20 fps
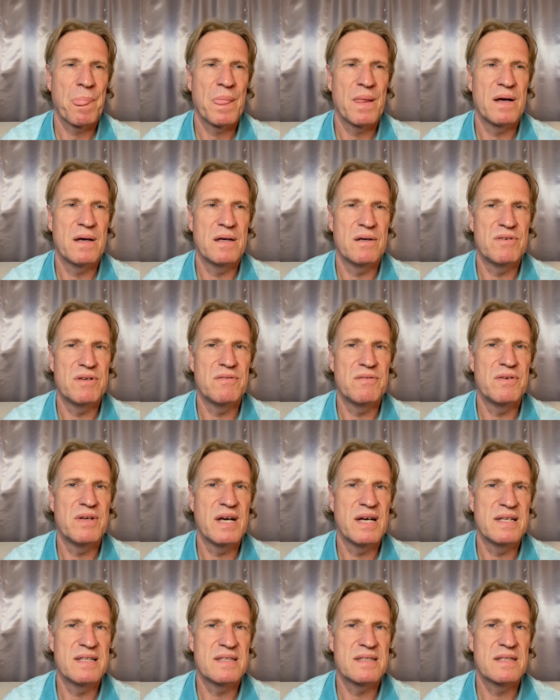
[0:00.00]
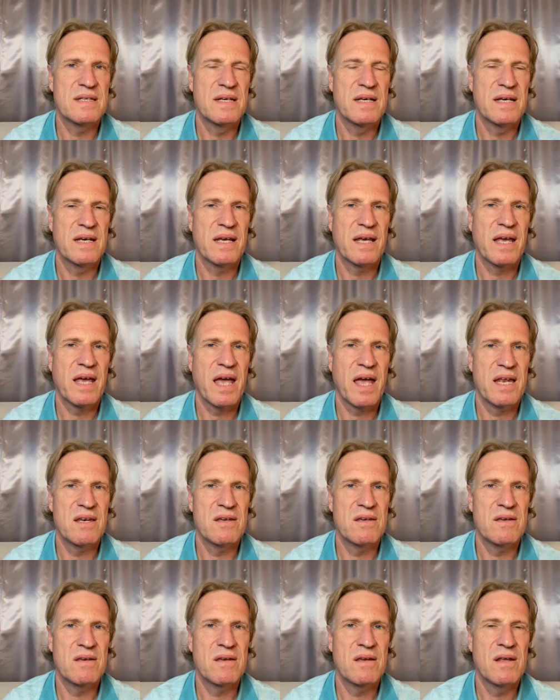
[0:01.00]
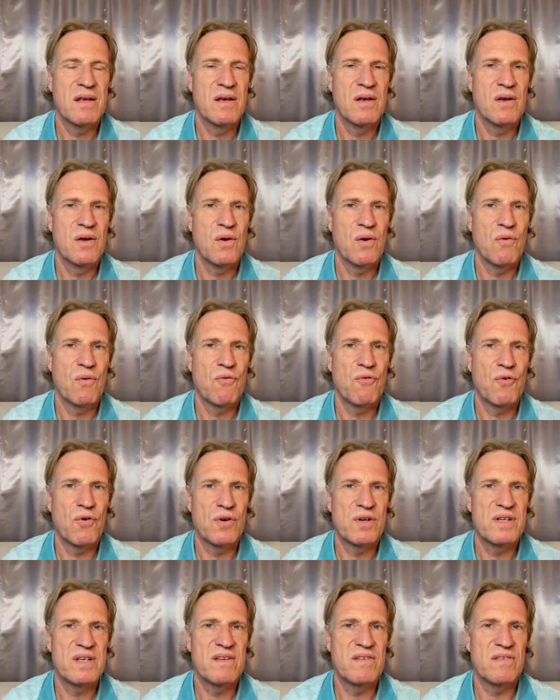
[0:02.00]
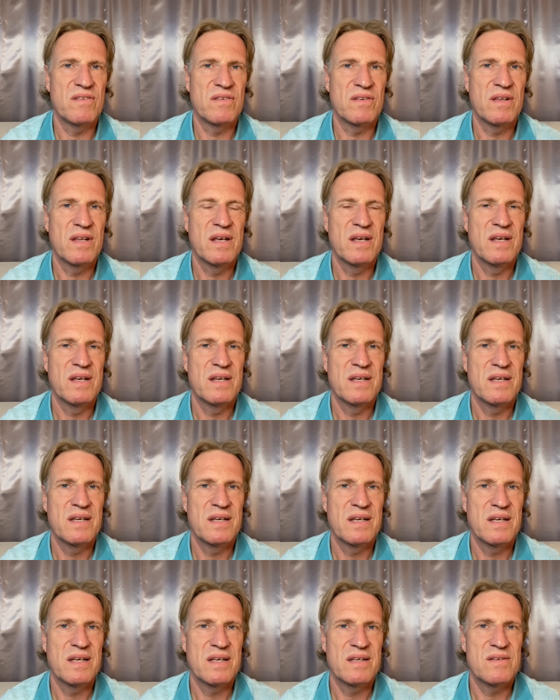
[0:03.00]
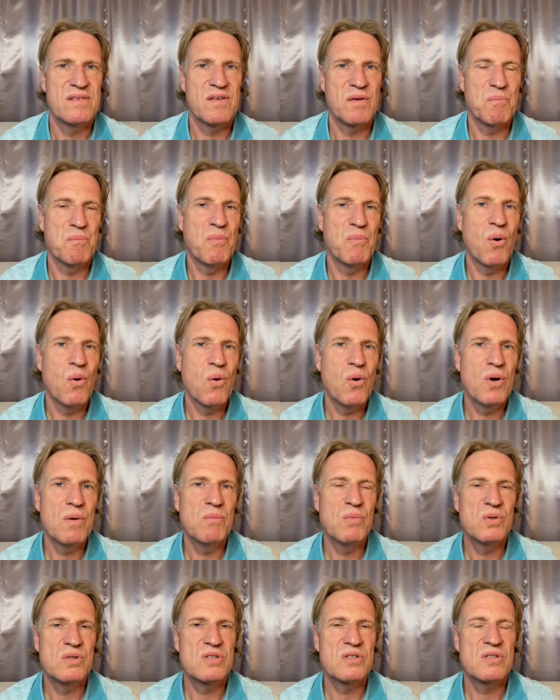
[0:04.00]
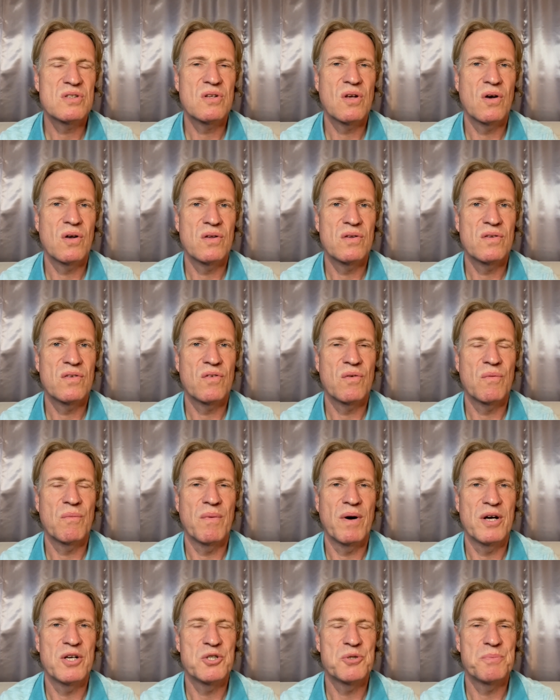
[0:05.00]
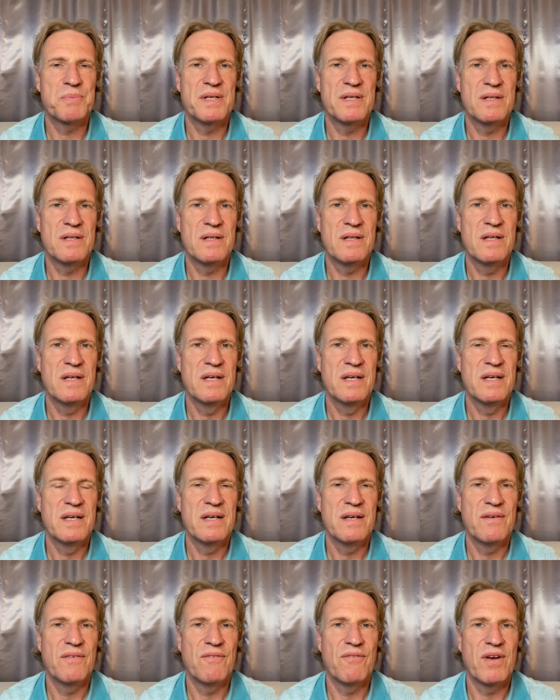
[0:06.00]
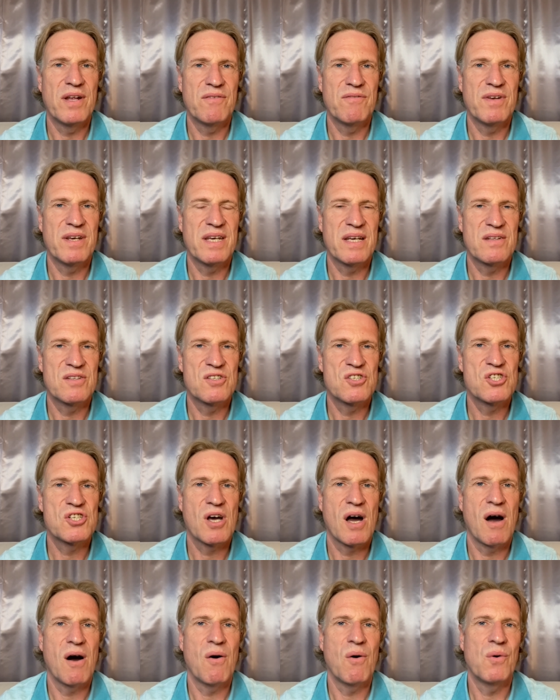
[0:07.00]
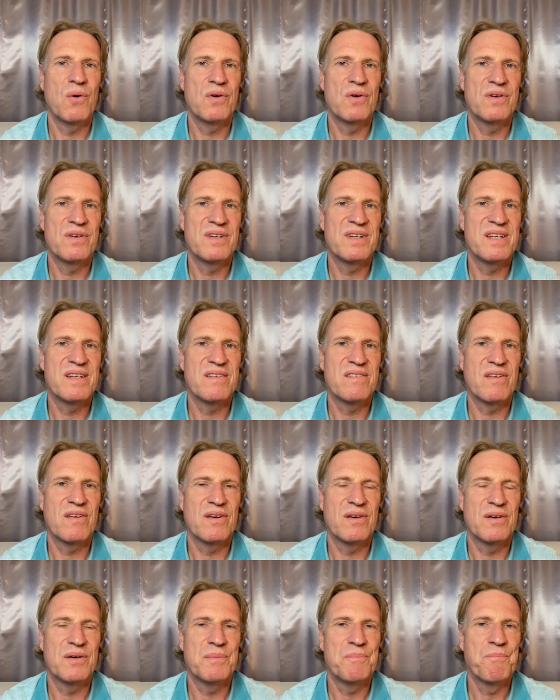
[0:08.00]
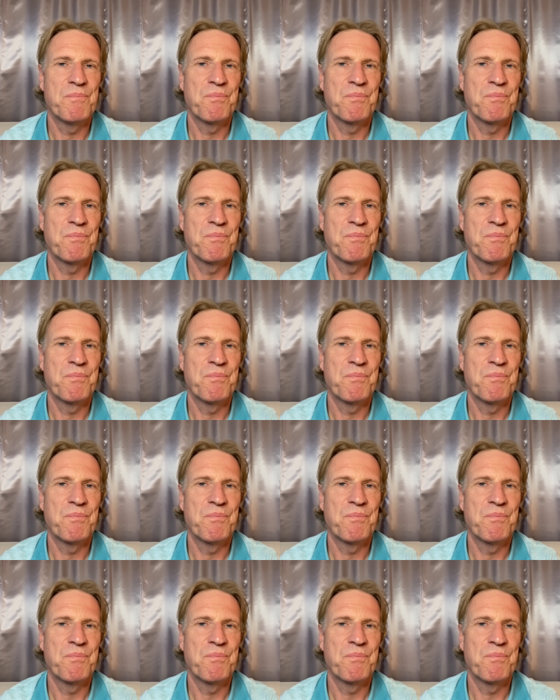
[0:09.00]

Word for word: äh, wie wir es kennen von diesen Symbolmustern, zum Beispiel, wenn wir jetzt schauen, diese